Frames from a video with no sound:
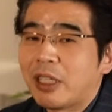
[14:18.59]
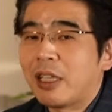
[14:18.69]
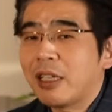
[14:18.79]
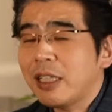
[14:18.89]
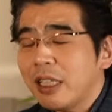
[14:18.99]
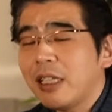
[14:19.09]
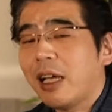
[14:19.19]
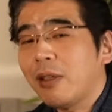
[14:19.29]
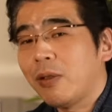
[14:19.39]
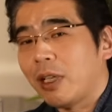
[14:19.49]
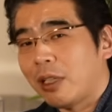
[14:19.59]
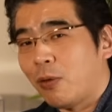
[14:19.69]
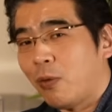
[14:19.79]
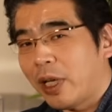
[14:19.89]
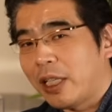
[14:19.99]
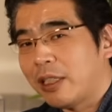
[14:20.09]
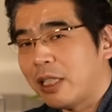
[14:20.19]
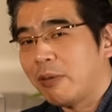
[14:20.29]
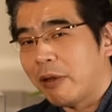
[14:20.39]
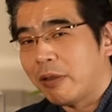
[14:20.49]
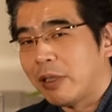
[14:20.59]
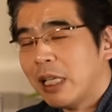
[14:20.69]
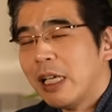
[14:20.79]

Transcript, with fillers: 結果的に後になって崩壊してしまう